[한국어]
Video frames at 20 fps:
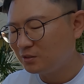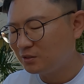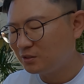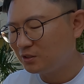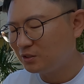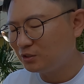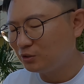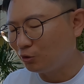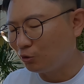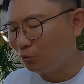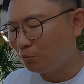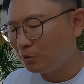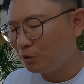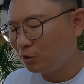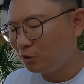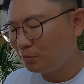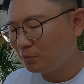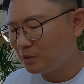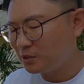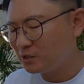진짜
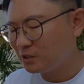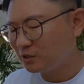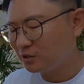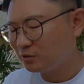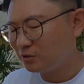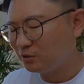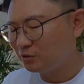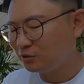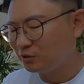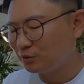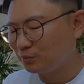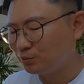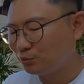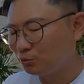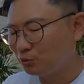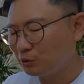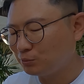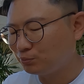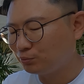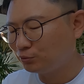어마어마한 시간을 이제
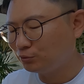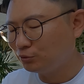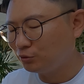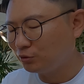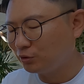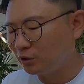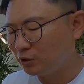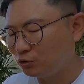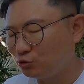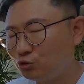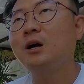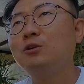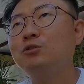쏟아 부은 건데